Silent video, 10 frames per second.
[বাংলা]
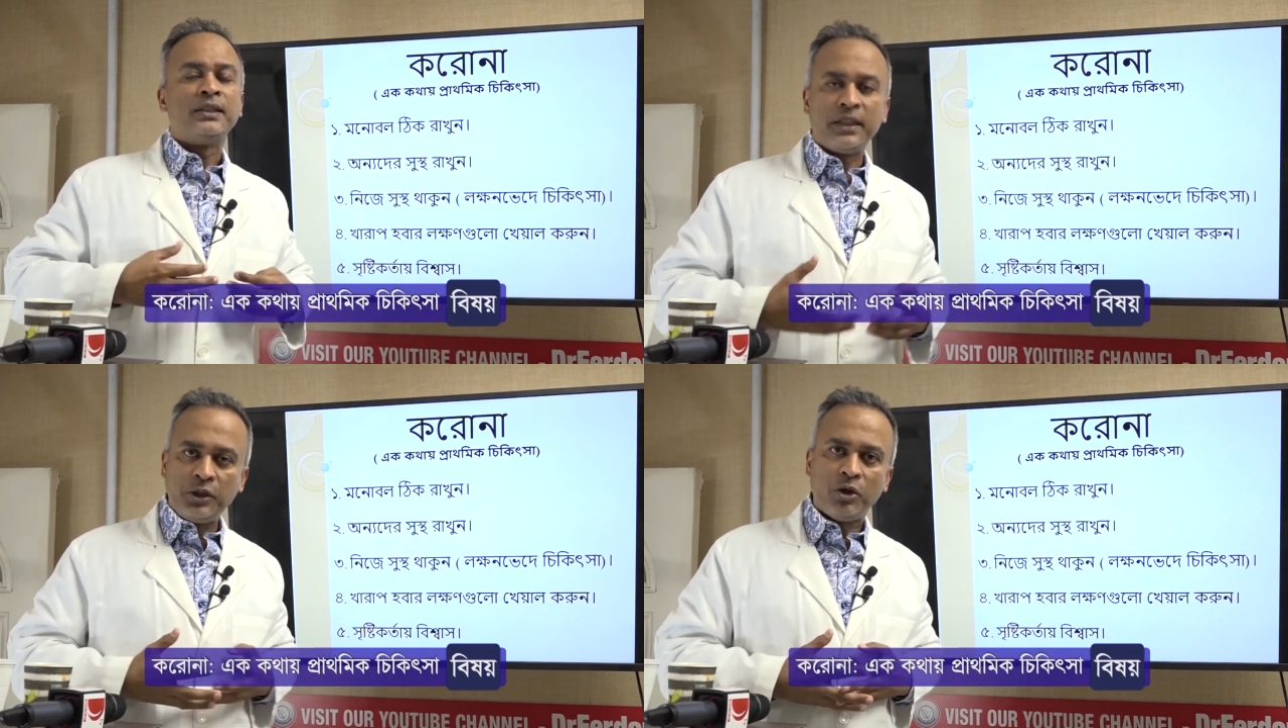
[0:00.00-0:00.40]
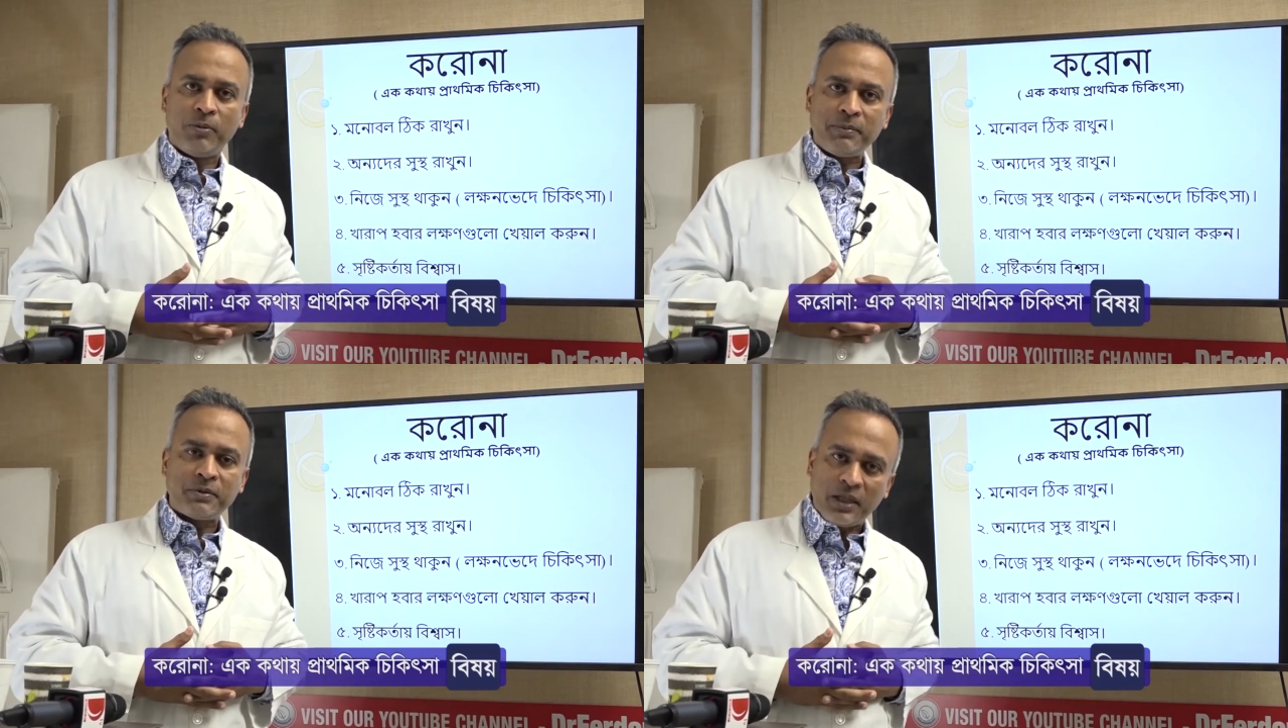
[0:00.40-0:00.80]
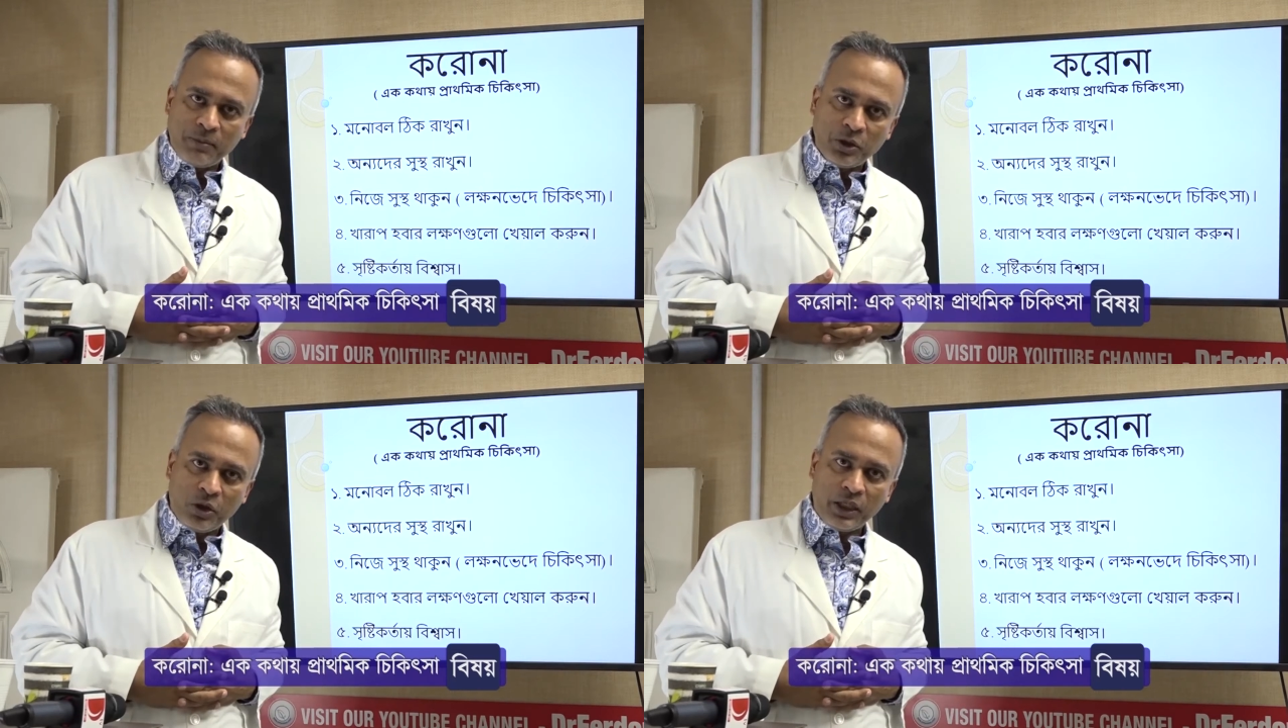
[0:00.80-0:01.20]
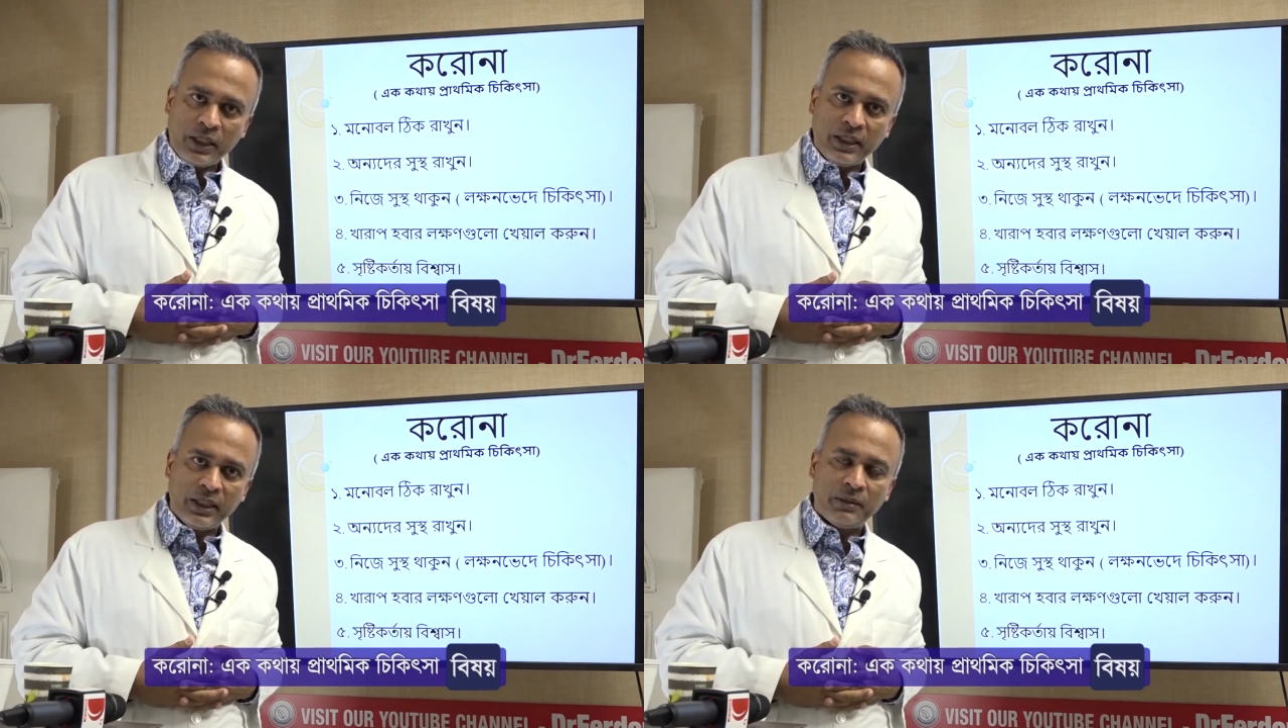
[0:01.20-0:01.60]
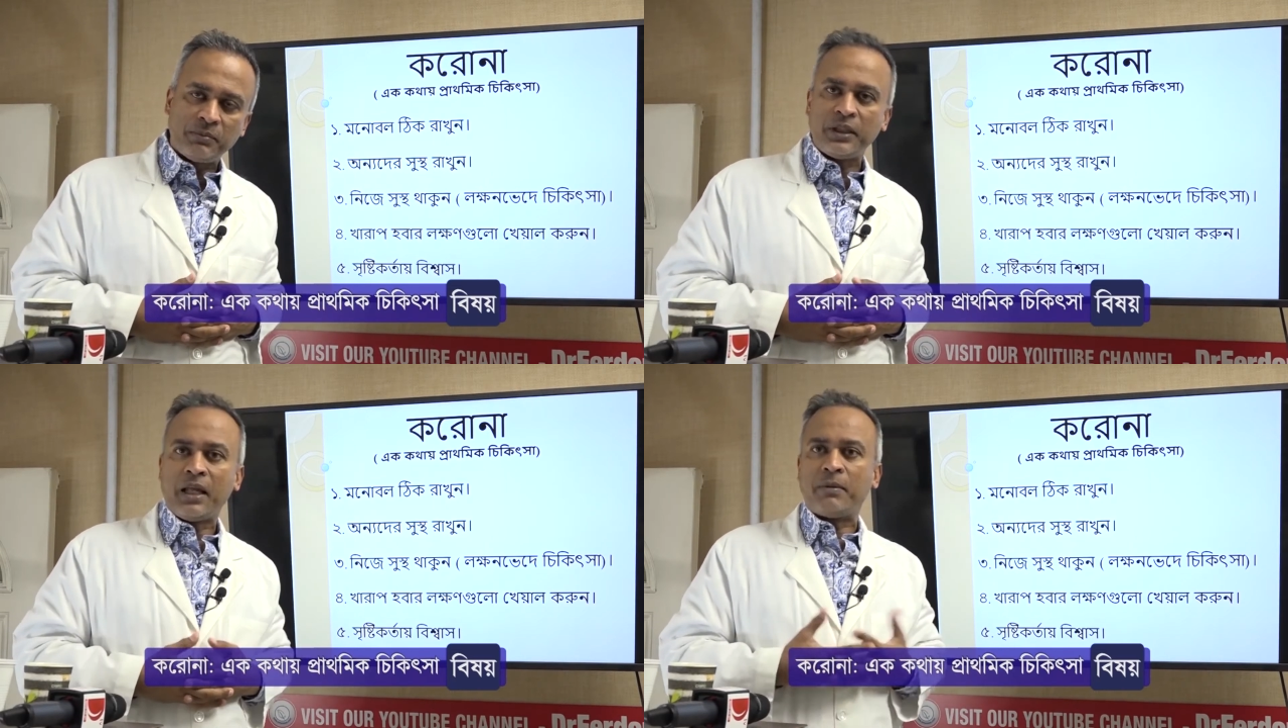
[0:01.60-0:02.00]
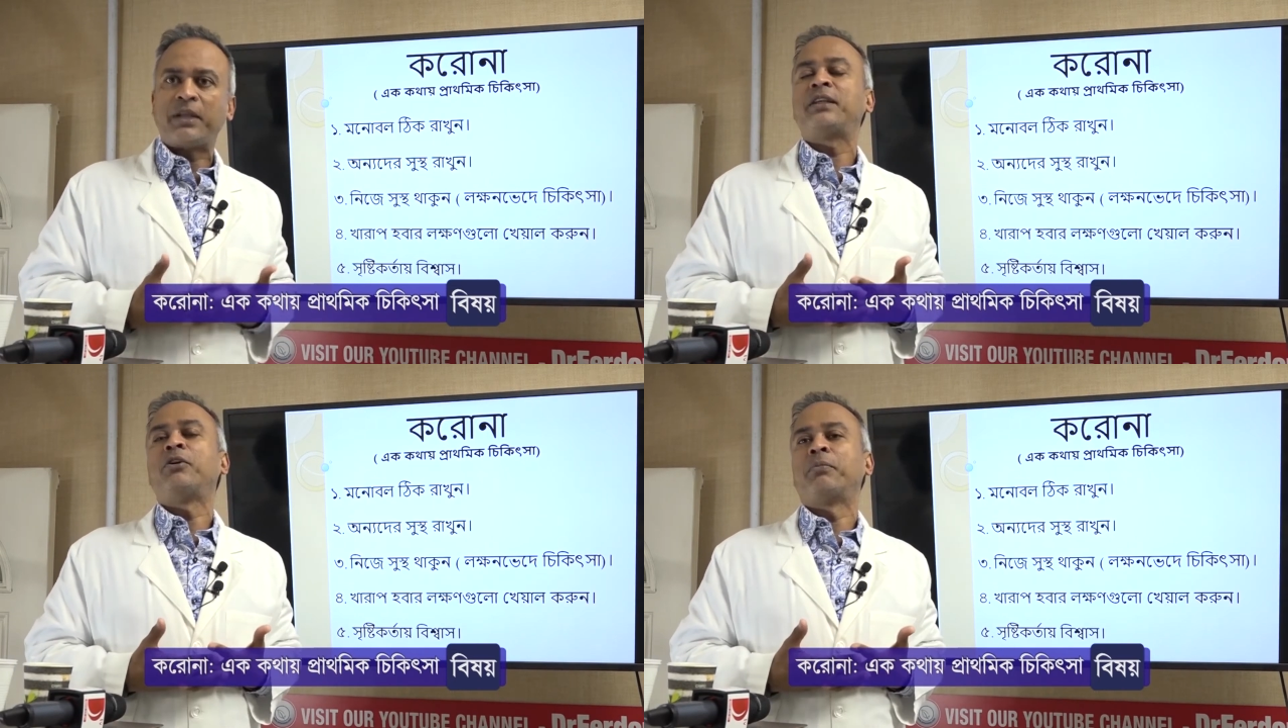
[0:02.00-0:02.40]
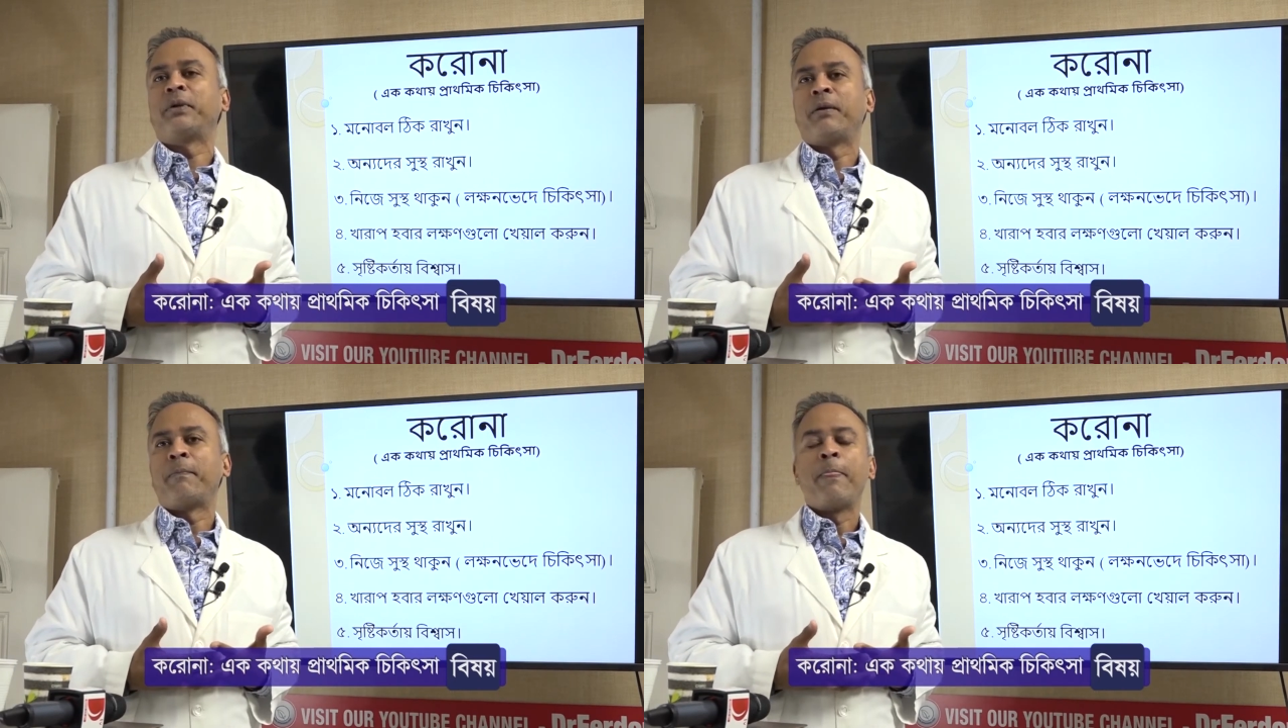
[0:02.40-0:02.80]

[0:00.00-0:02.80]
তিনিও ভাবছেন আমি ধরা খেয়ে গেলাম কিনা আমার কি হবে